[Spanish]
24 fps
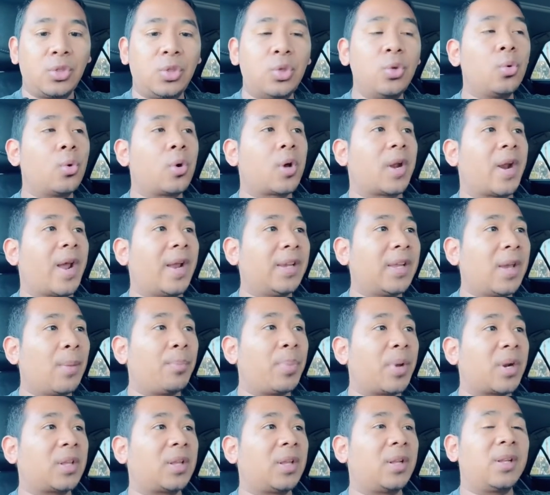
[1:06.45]
Si
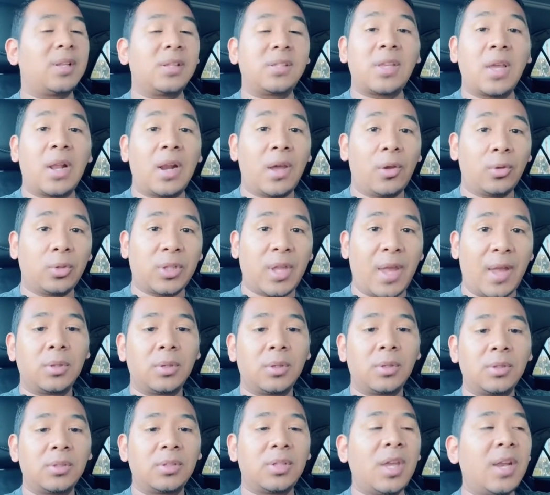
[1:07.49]
Ucrania pertenece a la
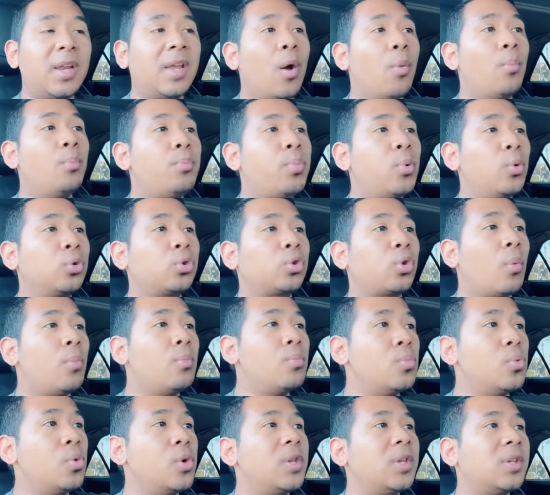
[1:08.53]
OTAN, sería un punto
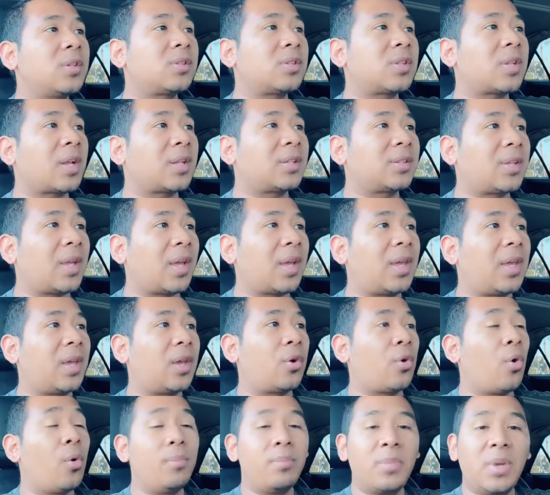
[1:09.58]
muy
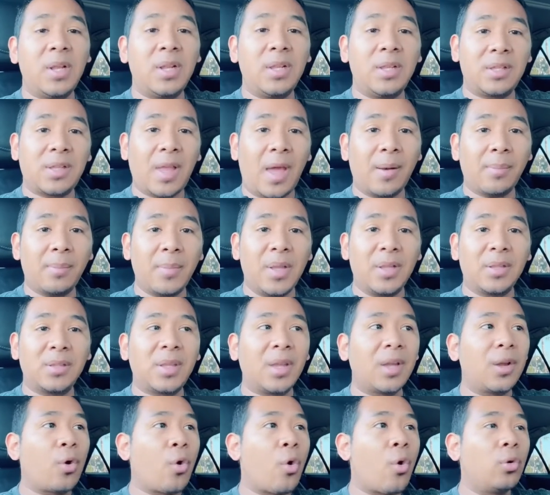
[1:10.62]
estratégico
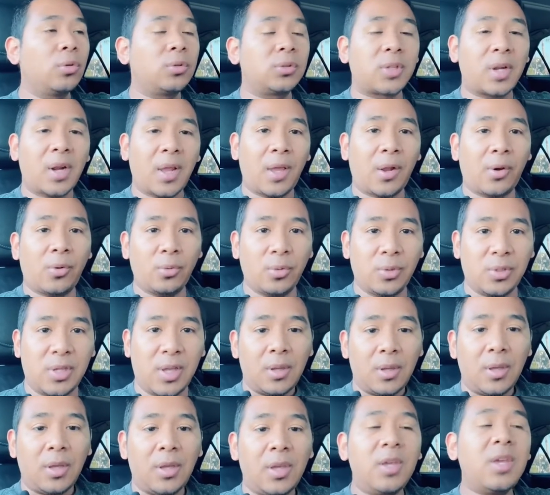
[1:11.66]
militarmente en contra de
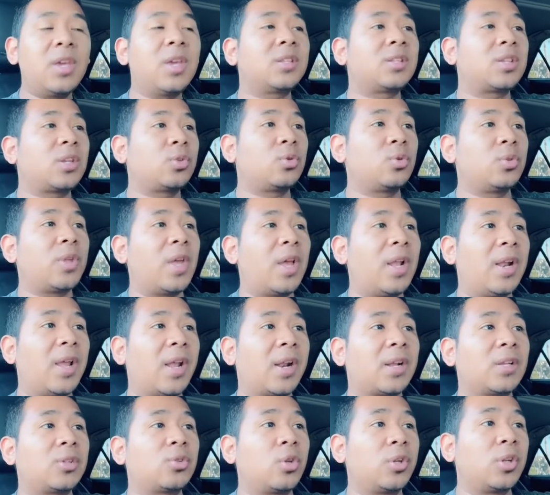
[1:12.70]
Rusia. Y esa es una de
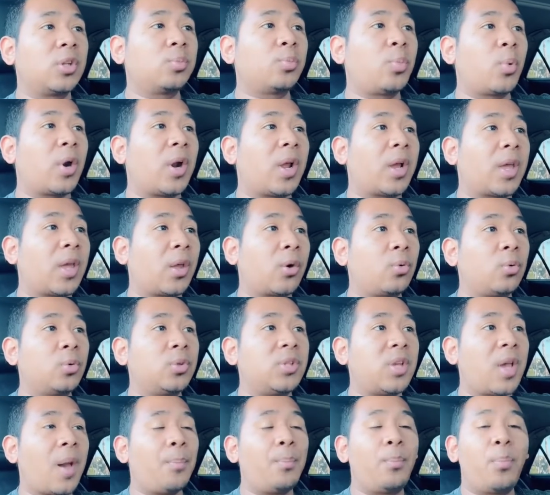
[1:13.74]
las razones por la que
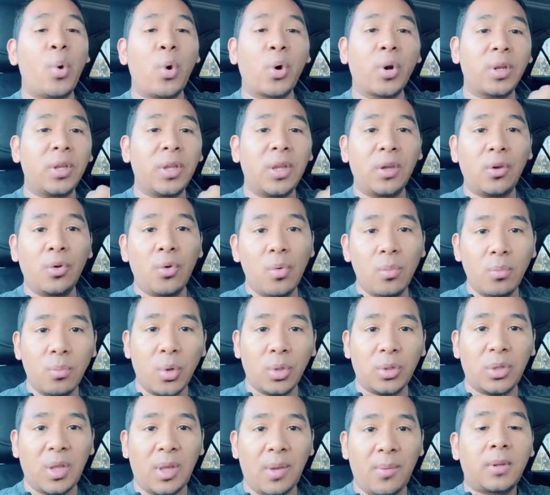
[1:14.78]
Rusia por ningún
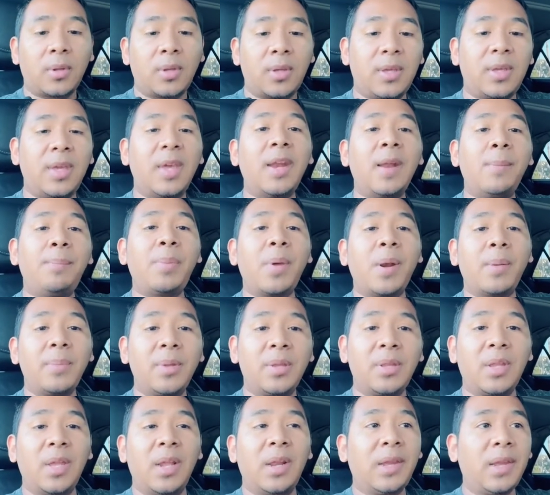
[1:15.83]
motivo quiere
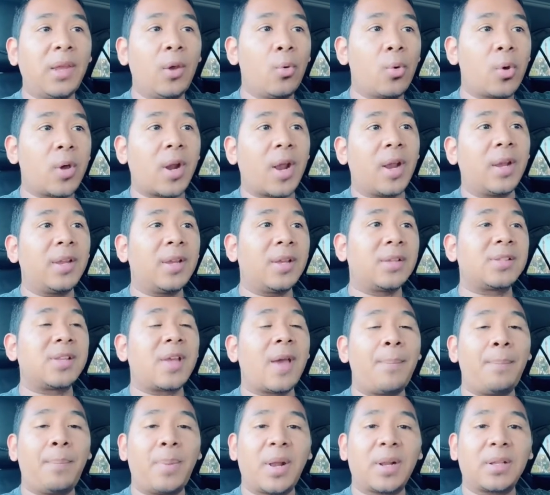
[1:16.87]
permitir que Ucrania
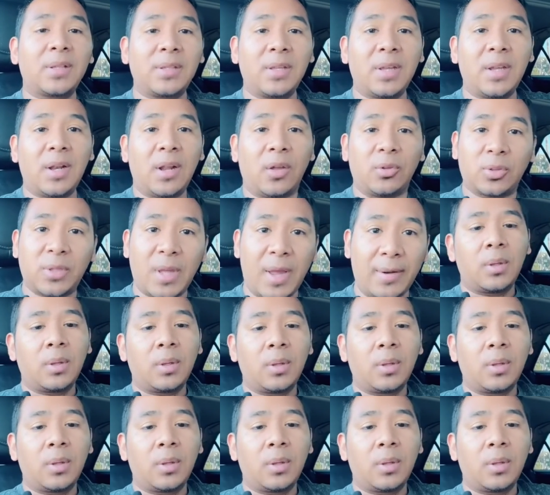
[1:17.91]
sea parte de la OTAN.